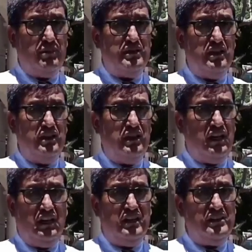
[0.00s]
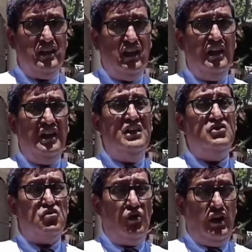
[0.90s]
presente, ya le decía,
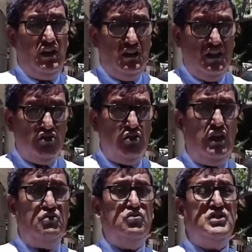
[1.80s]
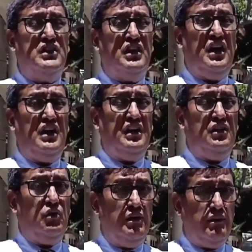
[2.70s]
son el inicio de las luchas de calle
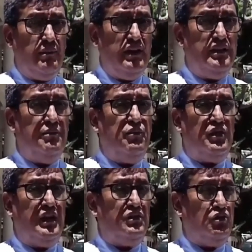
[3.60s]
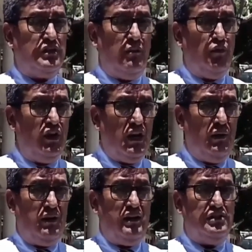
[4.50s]
nuevamente porque esto está muy
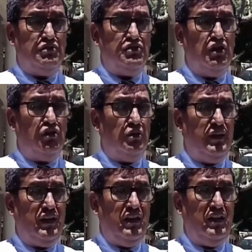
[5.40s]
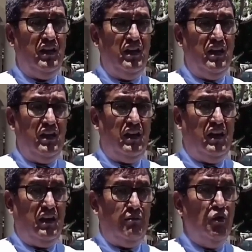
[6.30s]
grave. La situación económica es
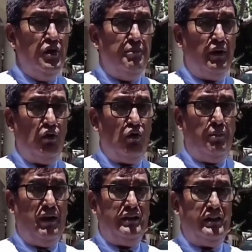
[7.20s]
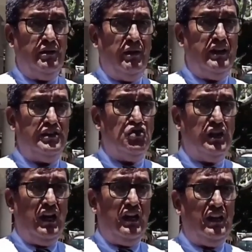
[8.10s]
eh, muy preocupante a nivel
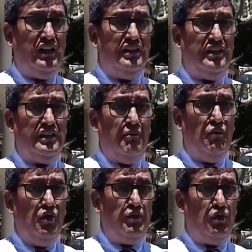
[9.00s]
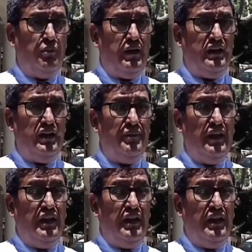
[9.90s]
nacional, la gente está muy preocupada.